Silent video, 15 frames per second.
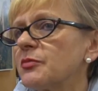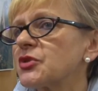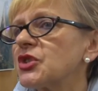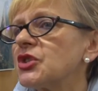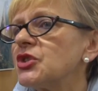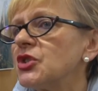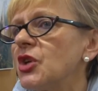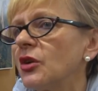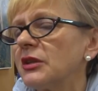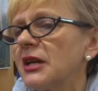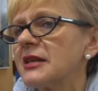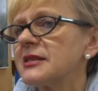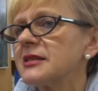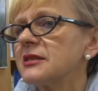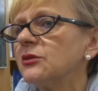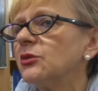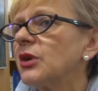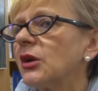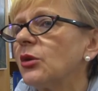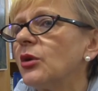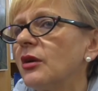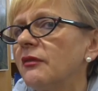przyjść do nas,
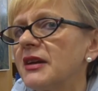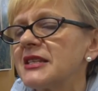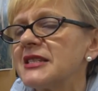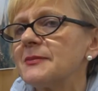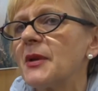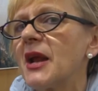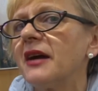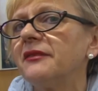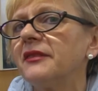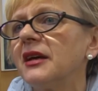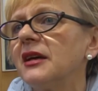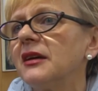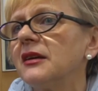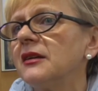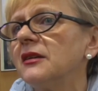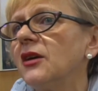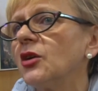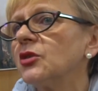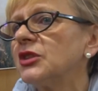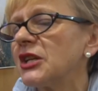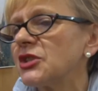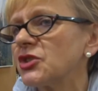uregulować sprawę, y,
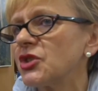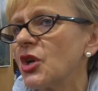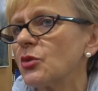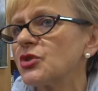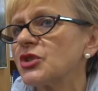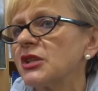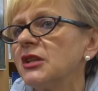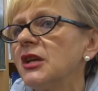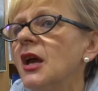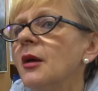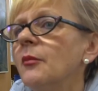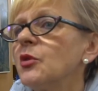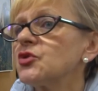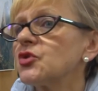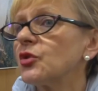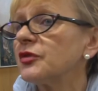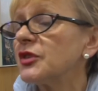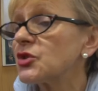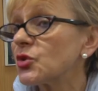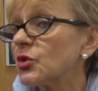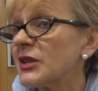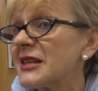oddać książki, może
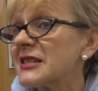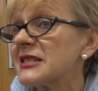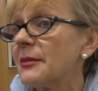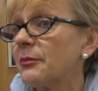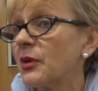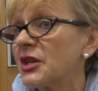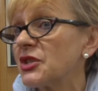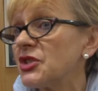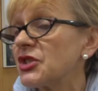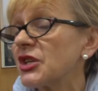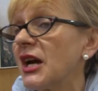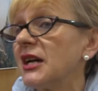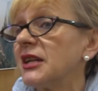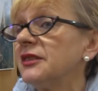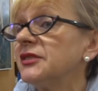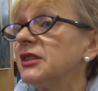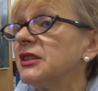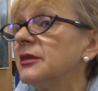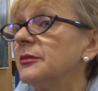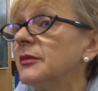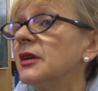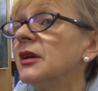również u nas zapłacić karę.
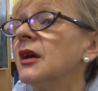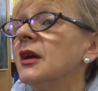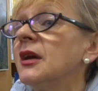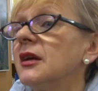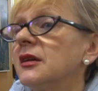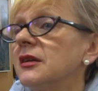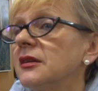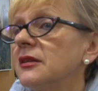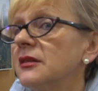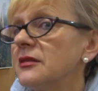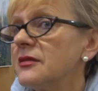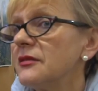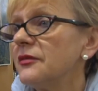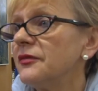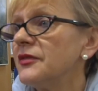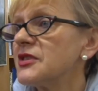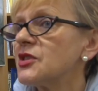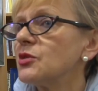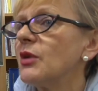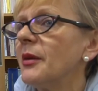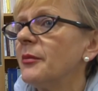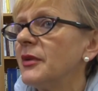Wtedy my y,
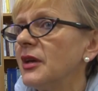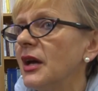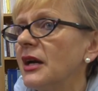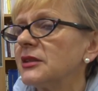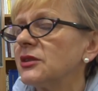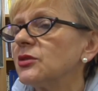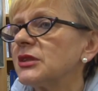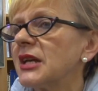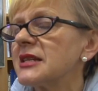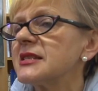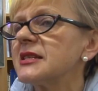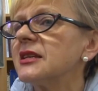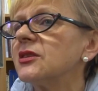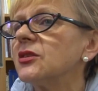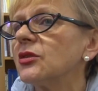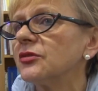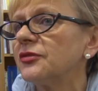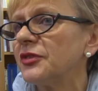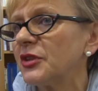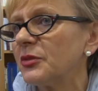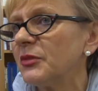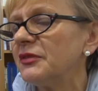wysyłamy adnotację do
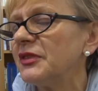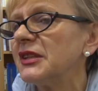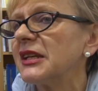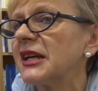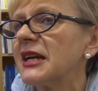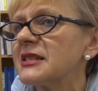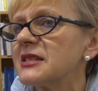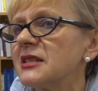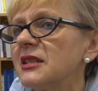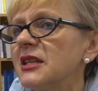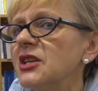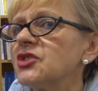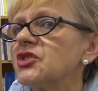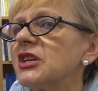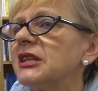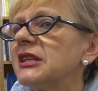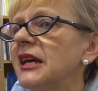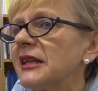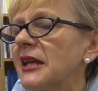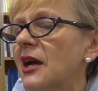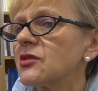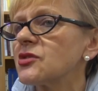firmy windykacyjnej, że
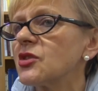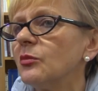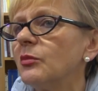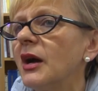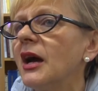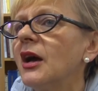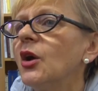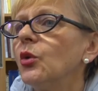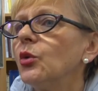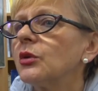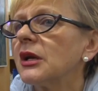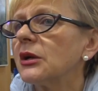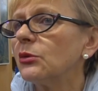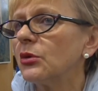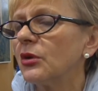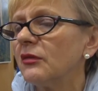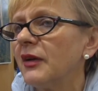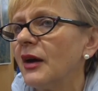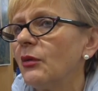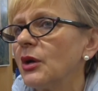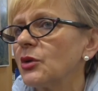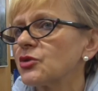dana osoba
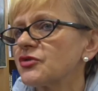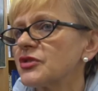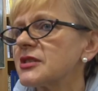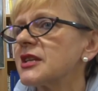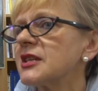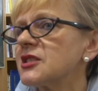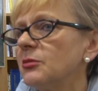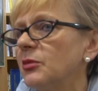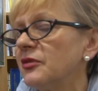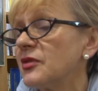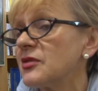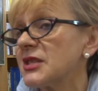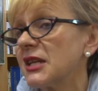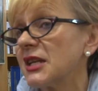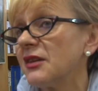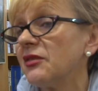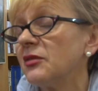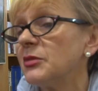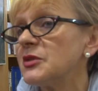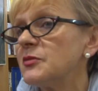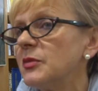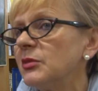uregulowała już wszystkie zobowiązania
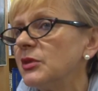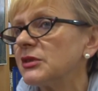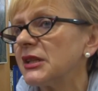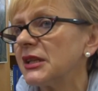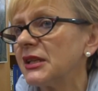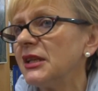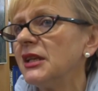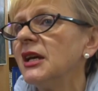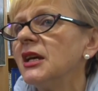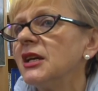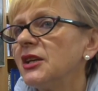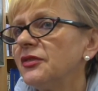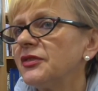wobec biblioteki i